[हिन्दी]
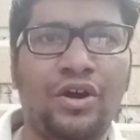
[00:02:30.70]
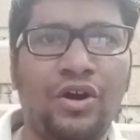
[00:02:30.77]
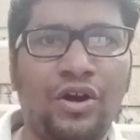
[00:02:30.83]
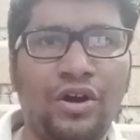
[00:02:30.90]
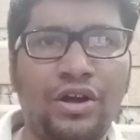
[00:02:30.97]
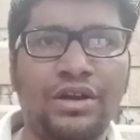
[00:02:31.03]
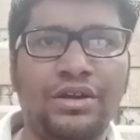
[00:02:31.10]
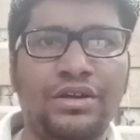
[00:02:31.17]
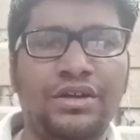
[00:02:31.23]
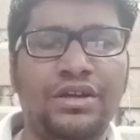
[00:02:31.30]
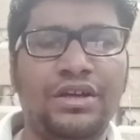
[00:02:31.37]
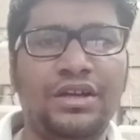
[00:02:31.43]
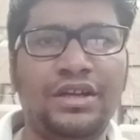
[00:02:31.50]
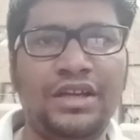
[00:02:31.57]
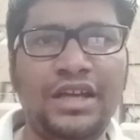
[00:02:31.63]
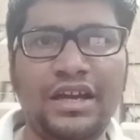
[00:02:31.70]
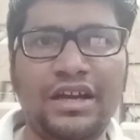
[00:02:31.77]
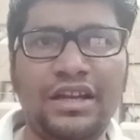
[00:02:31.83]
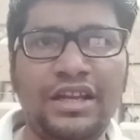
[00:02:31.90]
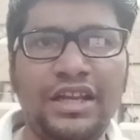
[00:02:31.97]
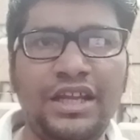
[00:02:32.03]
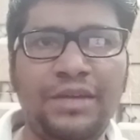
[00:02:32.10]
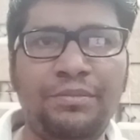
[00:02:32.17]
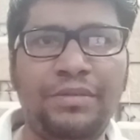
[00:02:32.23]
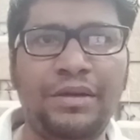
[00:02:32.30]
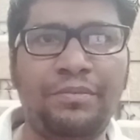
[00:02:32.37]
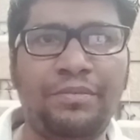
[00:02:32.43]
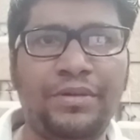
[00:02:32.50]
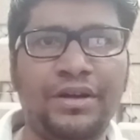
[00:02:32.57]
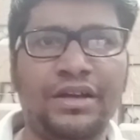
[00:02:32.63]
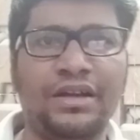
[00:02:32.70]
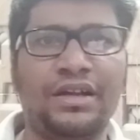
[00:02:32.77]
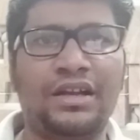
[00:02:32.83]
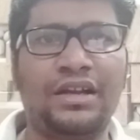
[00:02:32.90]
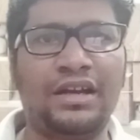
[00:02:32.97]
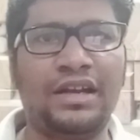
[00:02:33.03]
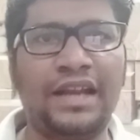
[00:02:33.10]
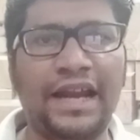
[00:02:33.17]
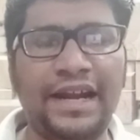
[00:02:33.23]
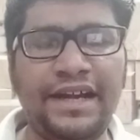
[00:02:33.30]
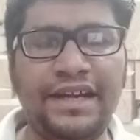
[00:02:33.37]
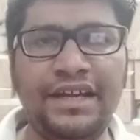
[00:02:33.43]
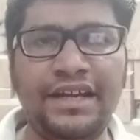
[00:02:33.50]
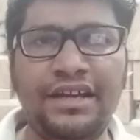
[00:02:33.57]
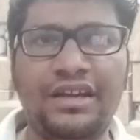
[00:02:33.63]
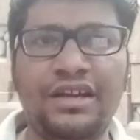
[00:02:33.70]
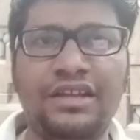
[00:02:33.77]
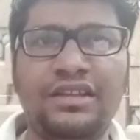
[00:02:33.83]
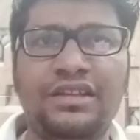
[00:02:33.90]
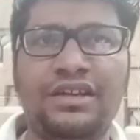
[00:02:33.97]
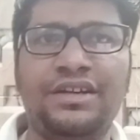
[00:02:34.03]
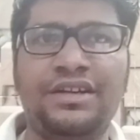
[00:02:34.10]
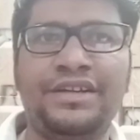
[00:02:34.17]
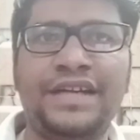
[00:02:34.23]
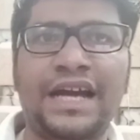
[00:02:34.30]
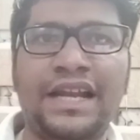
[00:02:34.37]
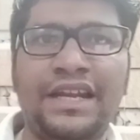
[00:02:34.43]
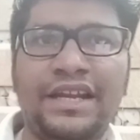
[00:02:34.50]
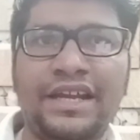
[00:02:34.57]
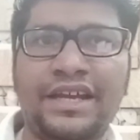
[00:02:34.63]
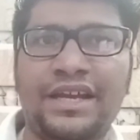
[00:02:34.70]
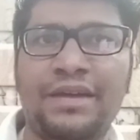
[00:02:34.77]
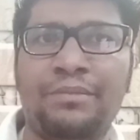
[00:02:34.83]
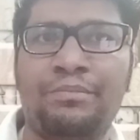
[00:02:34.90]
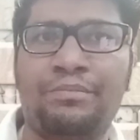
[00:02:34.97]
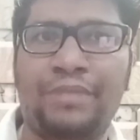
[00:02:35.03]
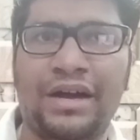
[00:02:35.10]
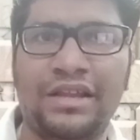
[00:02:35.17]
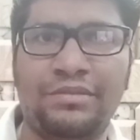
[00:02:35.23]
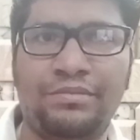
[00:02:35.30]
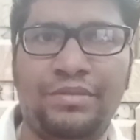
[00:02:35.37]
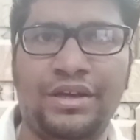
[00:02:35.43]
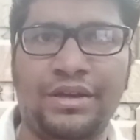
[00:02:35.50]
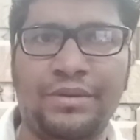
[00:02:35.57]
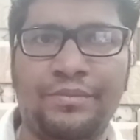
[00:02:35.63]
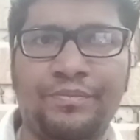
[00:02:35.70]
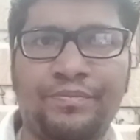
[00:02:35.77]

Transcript: और ये कलरिंग पेपर लाइटिंग के अंदर डालने के बाद में